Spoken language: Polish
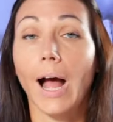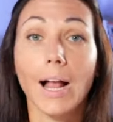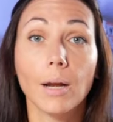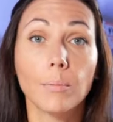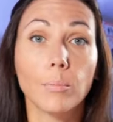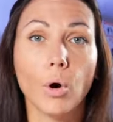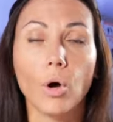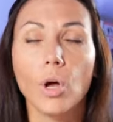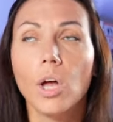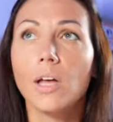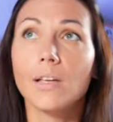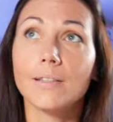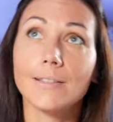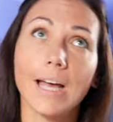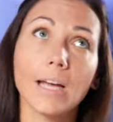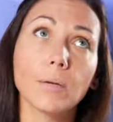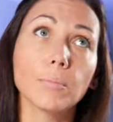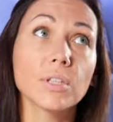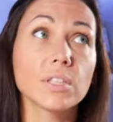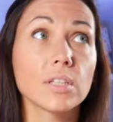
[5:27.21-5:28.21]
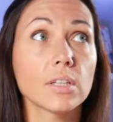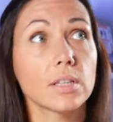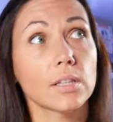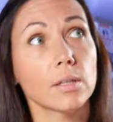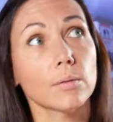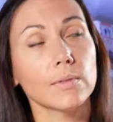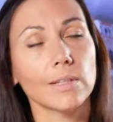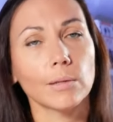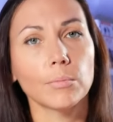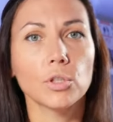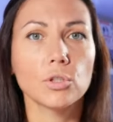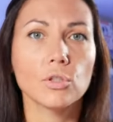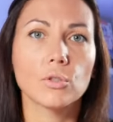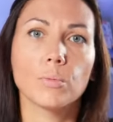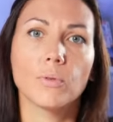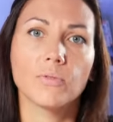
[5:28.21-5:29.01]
albo zajmę się tym za miesiąc,